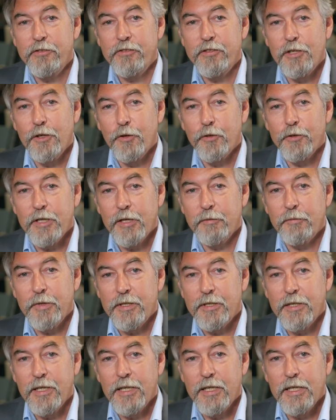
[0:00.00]
si longtemps
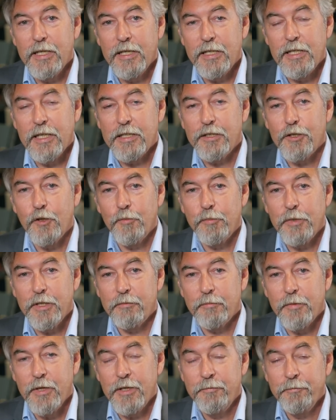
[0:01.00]
maintenant éclate
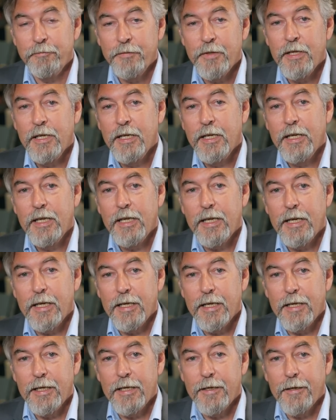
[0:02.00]
complètement.
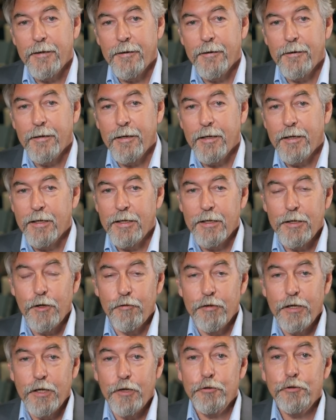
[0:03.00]
et
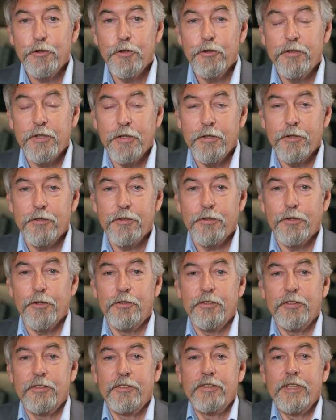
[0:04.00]
on verra ce, que ce,
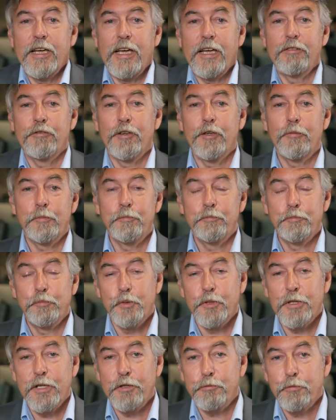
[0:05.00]
ce qui arrivera
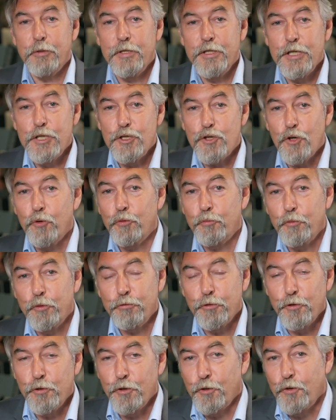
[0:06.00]
pour la suite des choses.
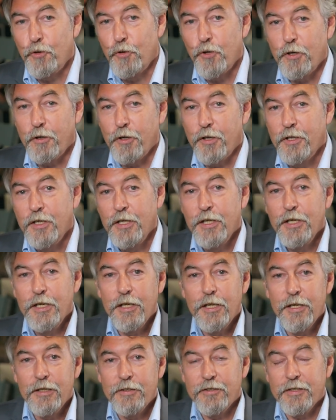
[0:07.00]
M. Legault a
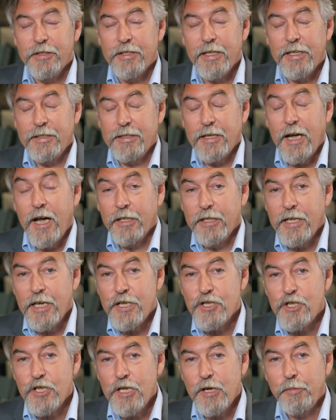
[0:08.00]
s'est
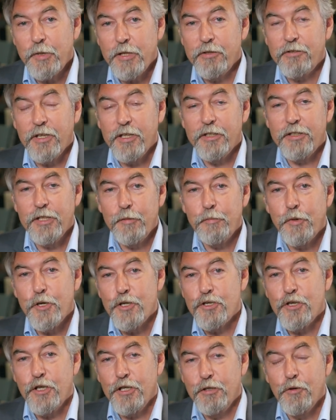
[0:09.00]
engagé à présenter un
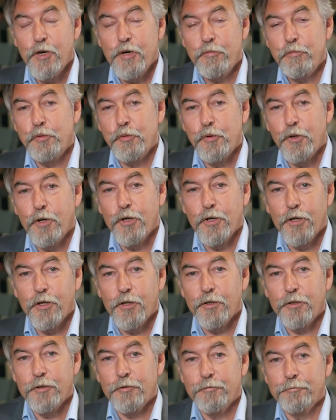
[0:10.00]
projet de loi pour euh,